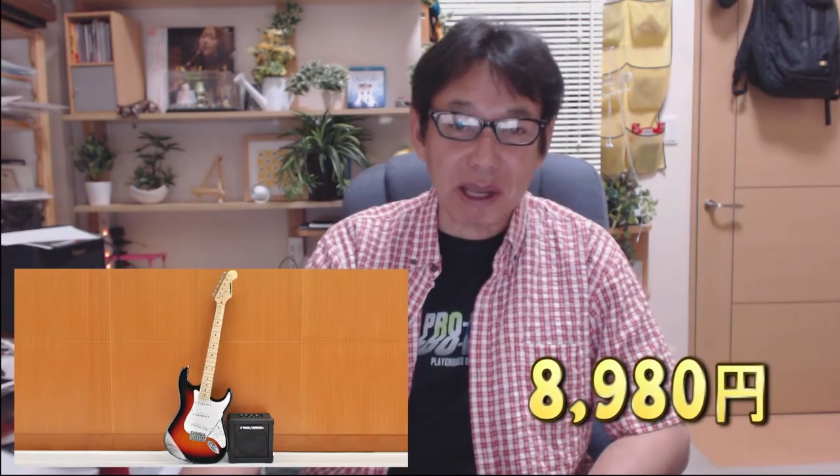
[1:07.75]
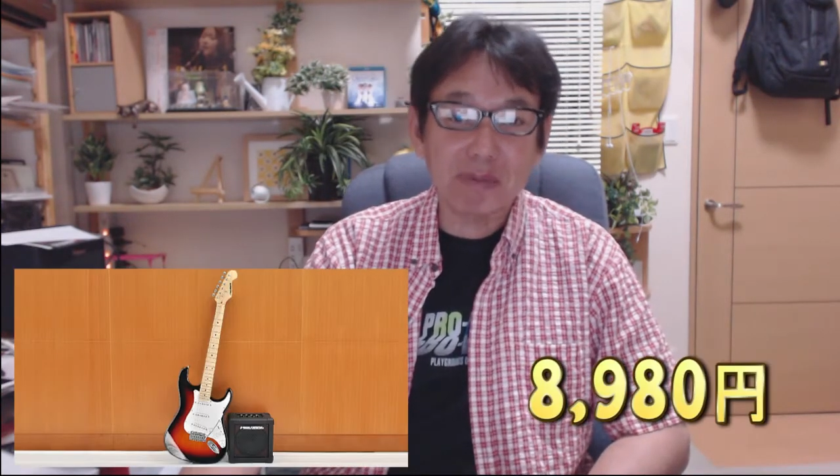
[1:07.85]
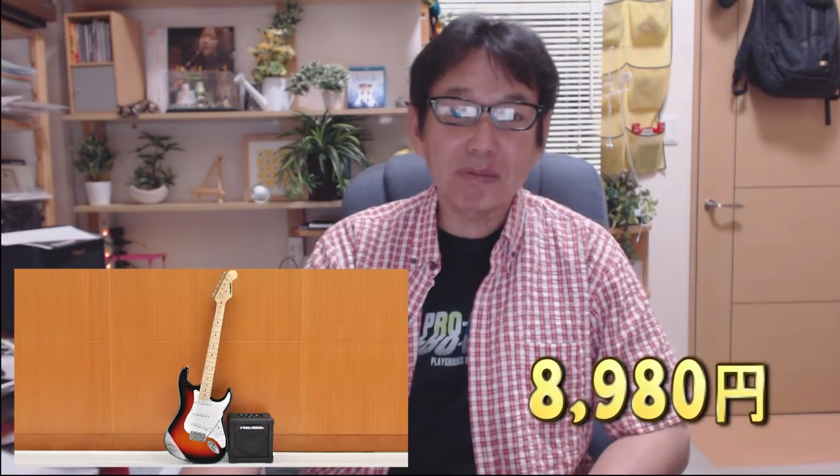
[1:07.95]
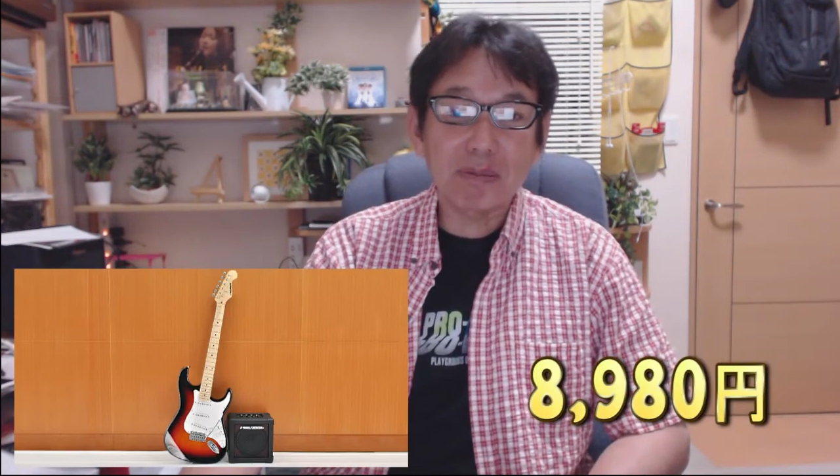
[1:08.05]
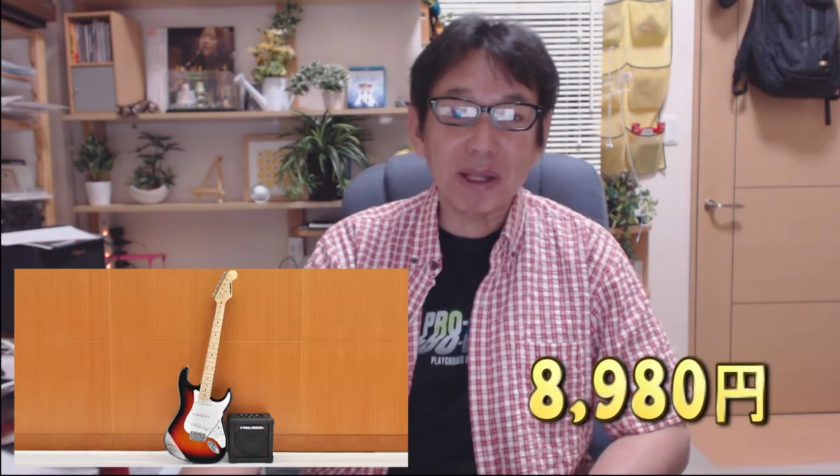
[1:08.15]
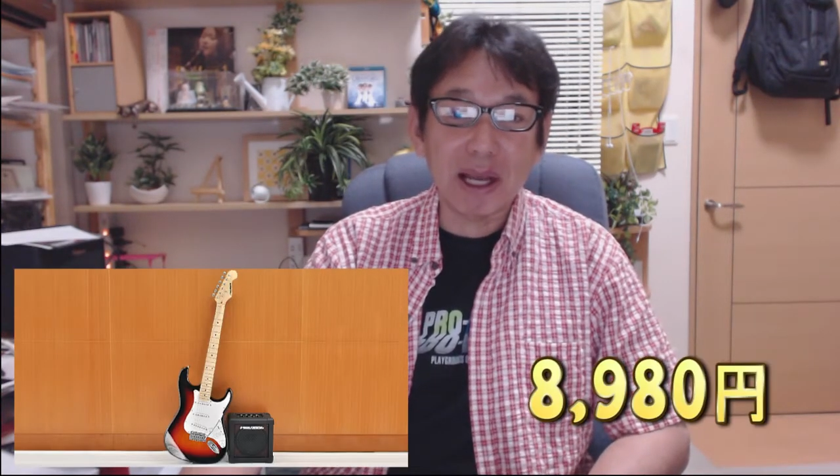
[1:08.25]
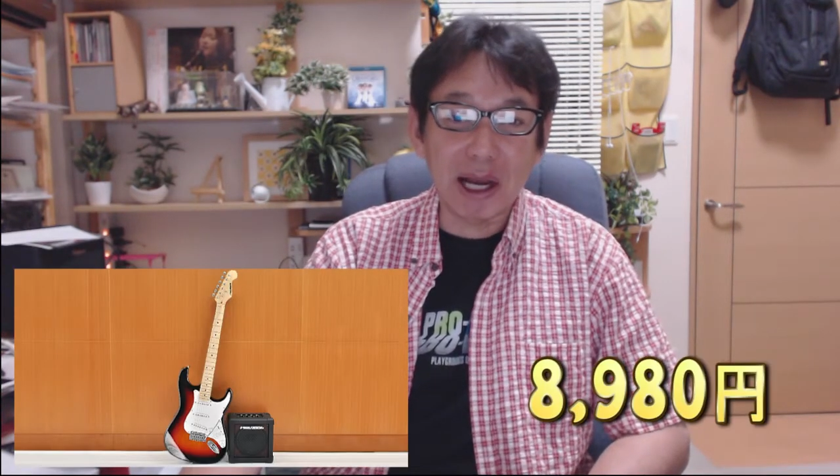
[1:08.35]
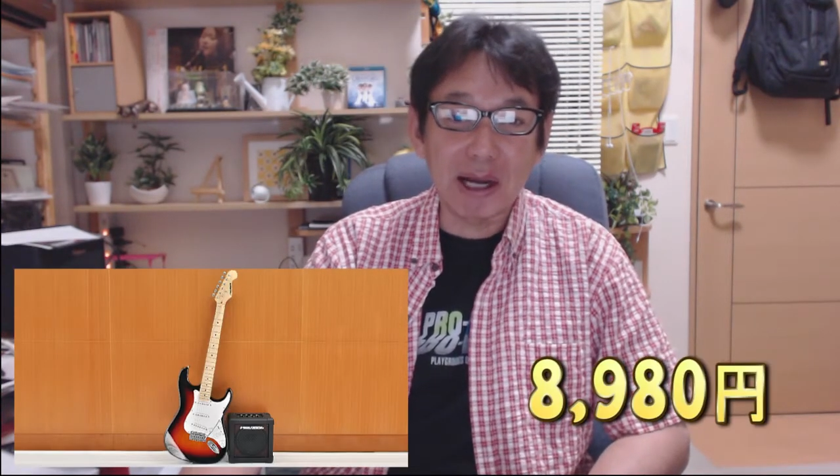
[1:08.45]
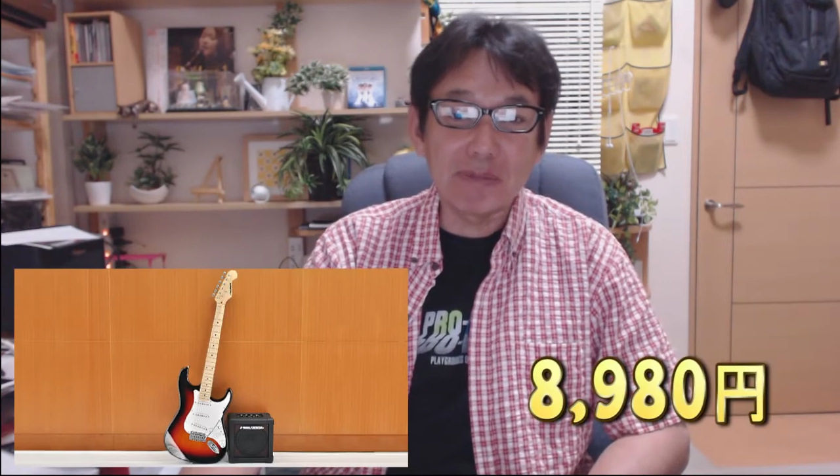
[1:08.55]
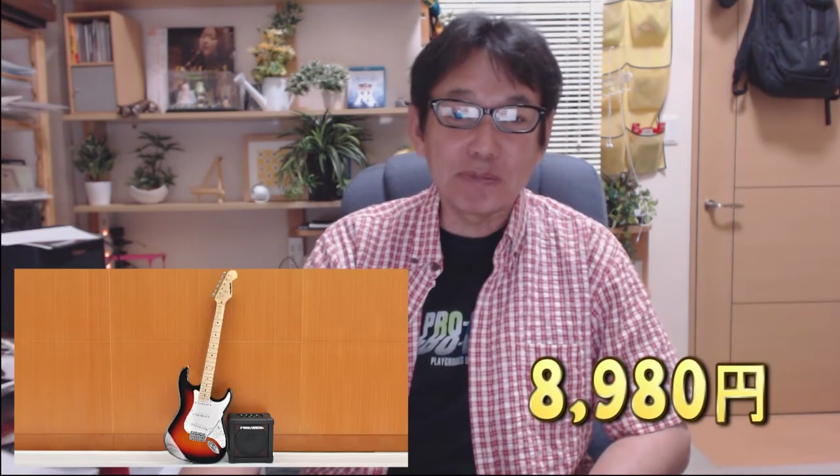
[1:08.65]
円
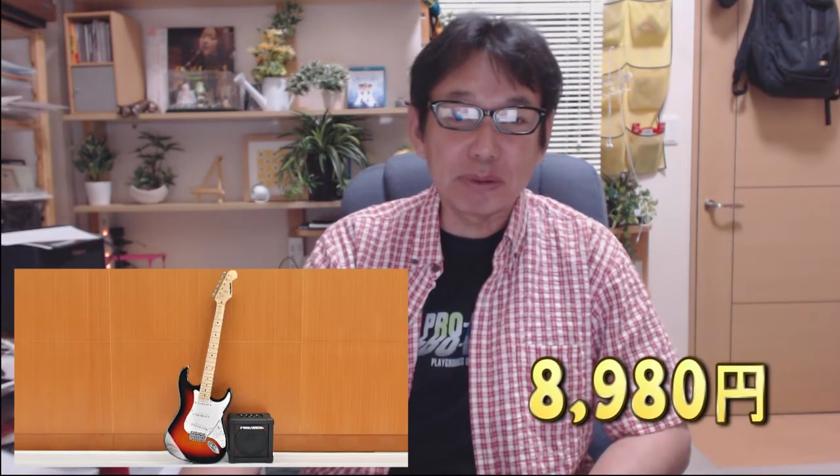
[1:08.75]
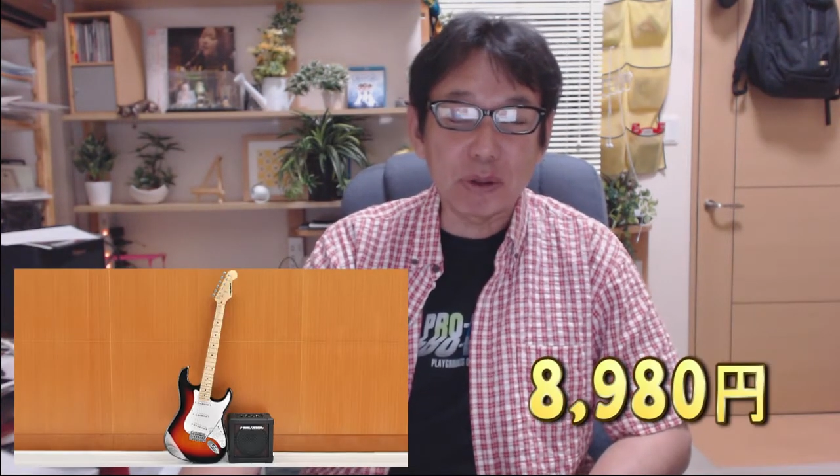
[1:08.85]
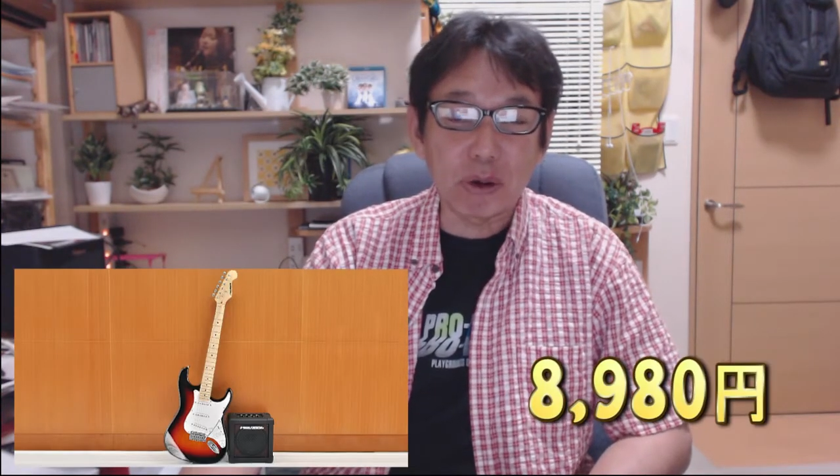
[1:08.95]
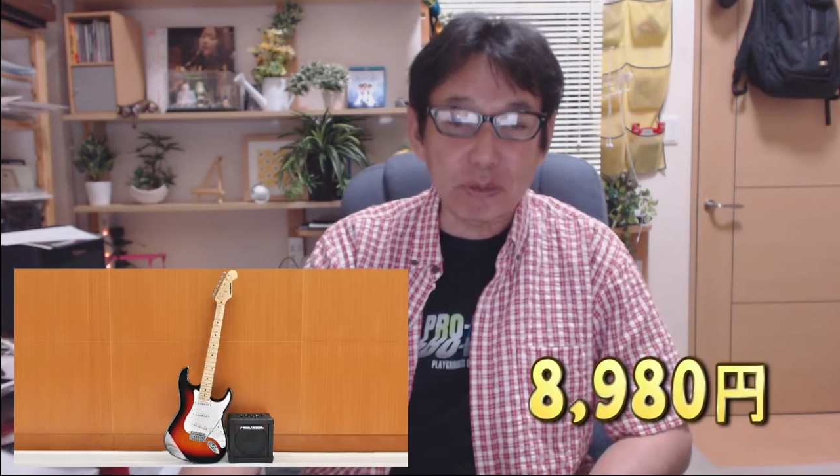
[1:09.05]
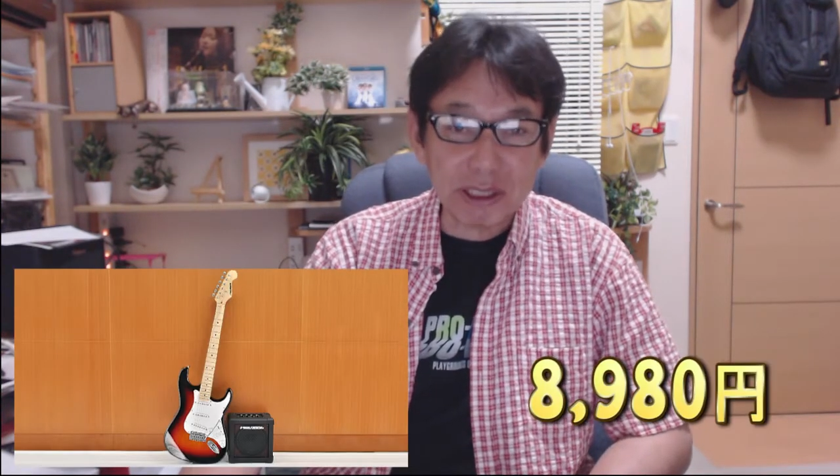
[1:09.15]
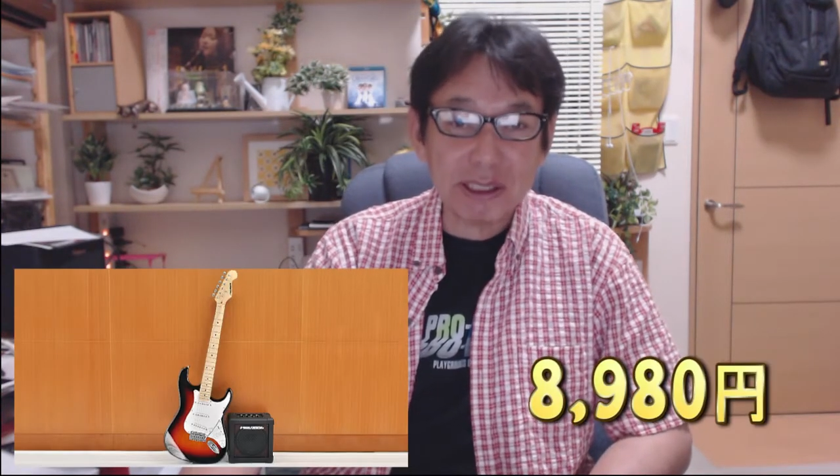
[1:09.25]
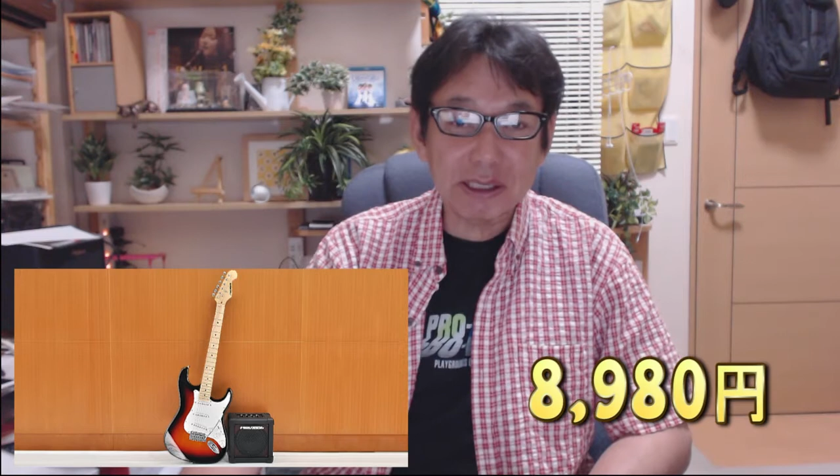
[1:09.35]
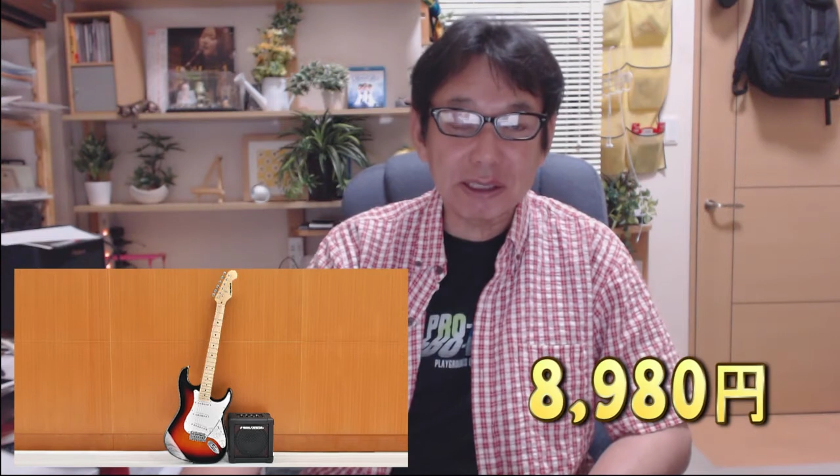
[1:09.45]
アンプ込みね